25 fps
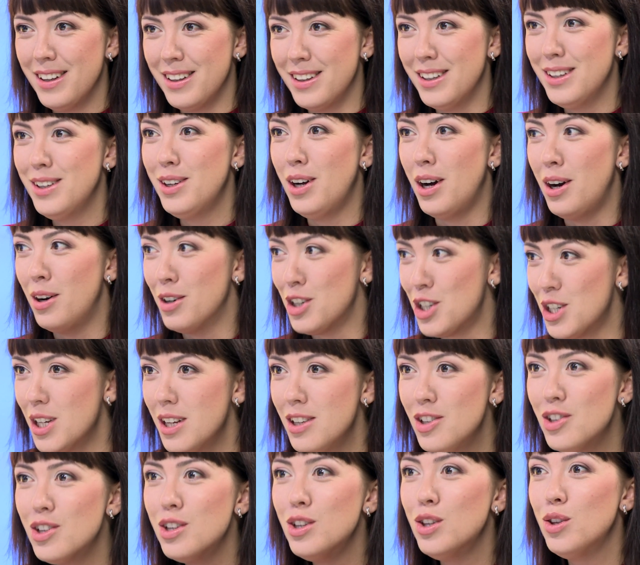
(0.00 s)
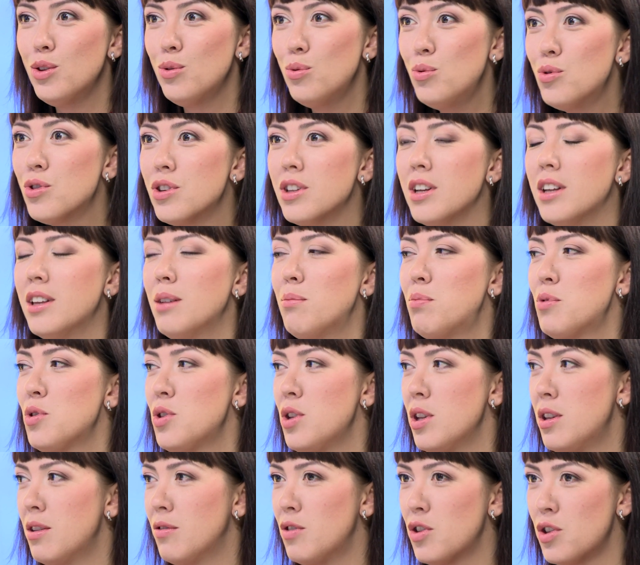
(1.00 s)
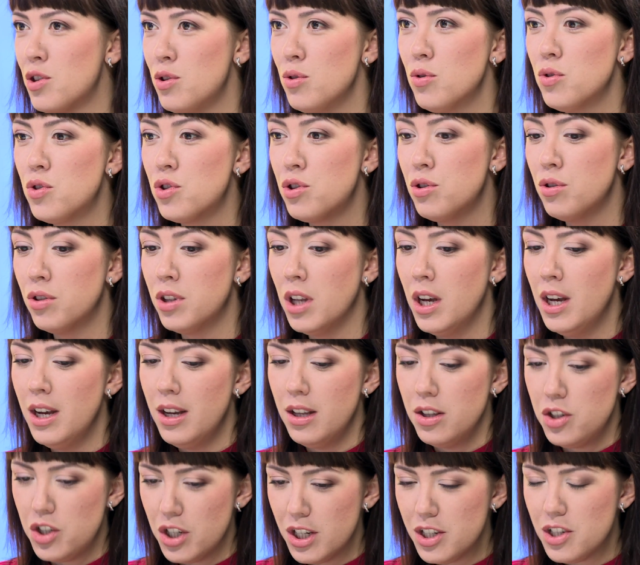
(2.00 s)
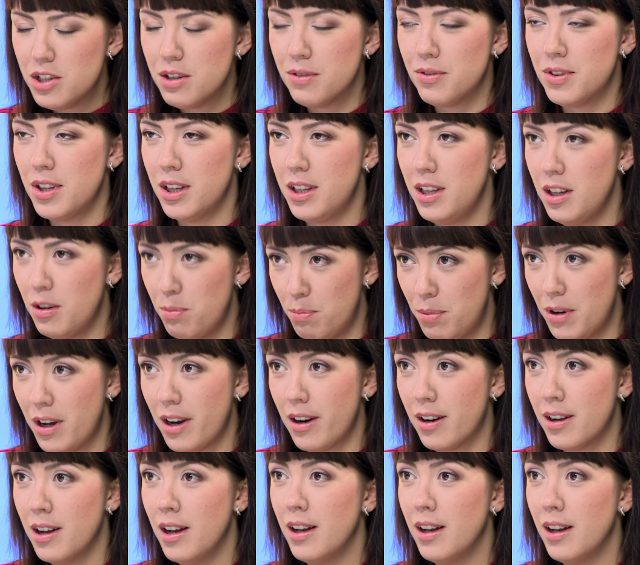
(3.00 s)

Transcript: Да? А женщине нужно, и она просто этого ждет, ждет. Чаще в таких парах